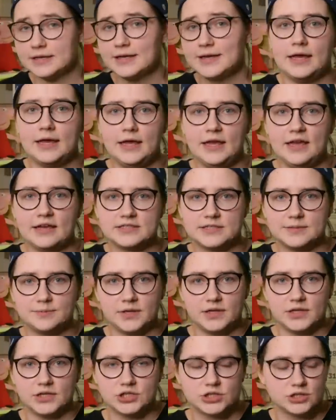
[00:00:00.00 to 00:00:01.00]
И я
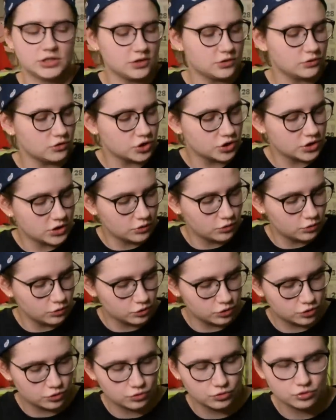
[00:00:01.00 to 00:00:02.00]
себе решила тоже
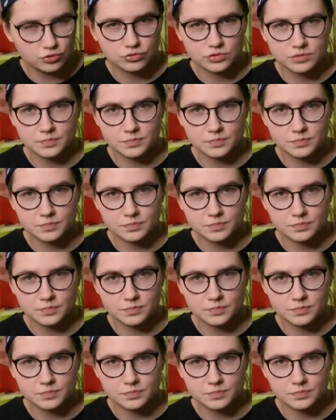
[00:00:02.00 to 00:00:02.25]
такую штучку